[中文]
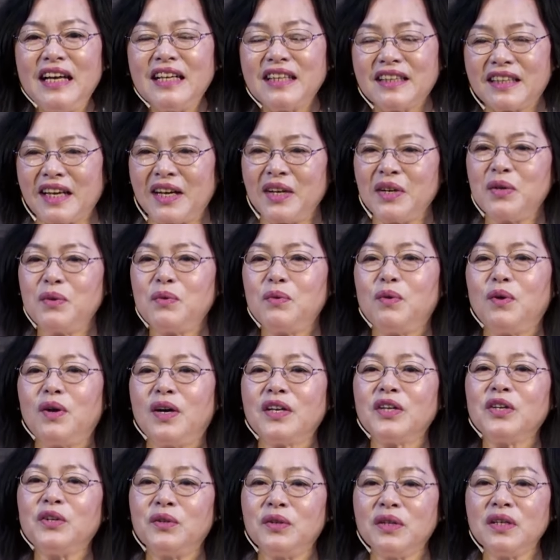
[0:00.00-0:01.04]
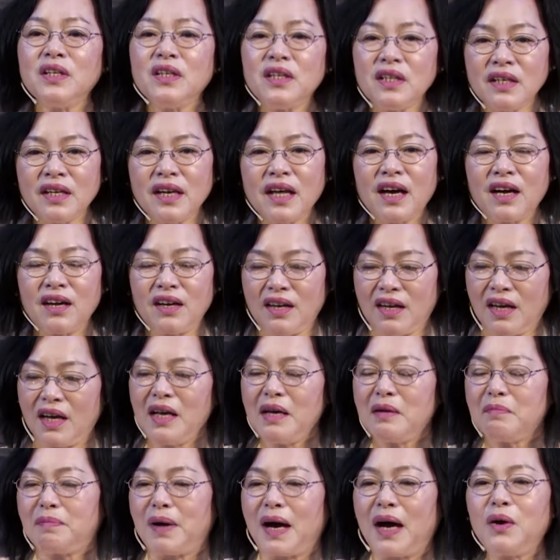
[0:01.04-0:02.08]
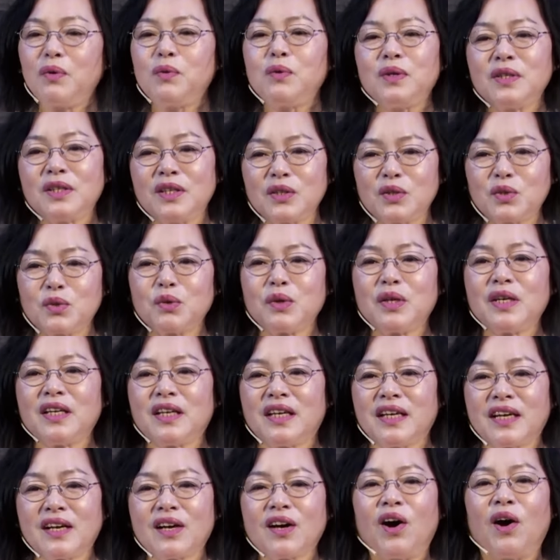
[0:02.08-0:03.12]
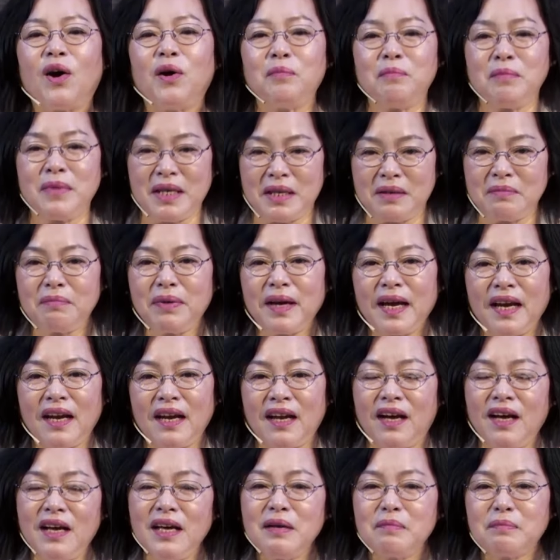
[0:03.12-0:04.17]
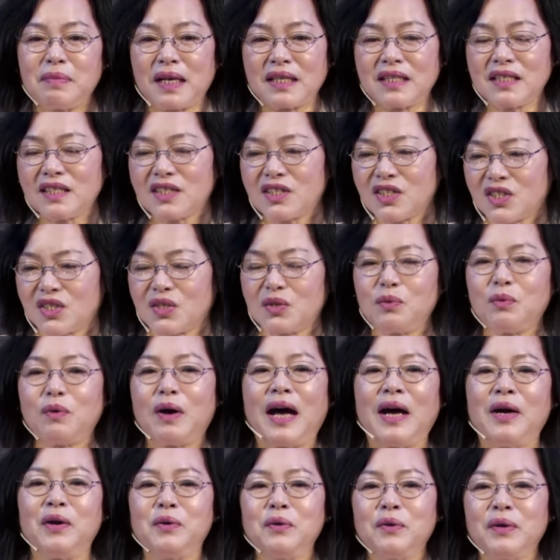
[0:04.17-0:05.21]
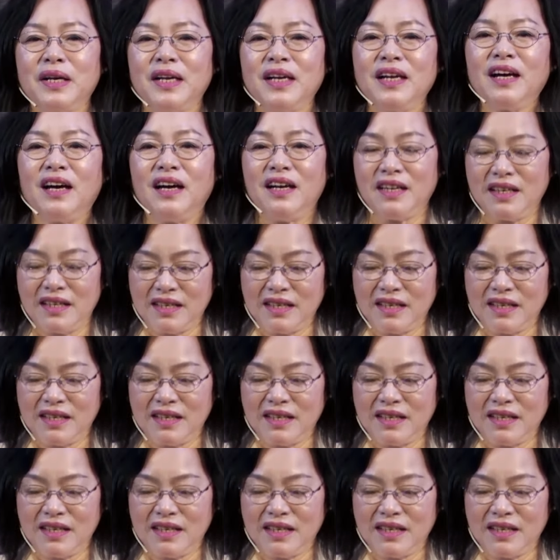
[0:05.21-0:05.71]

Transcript: 等我有力量了，把我的罪给搞明白了，把这事挽回了，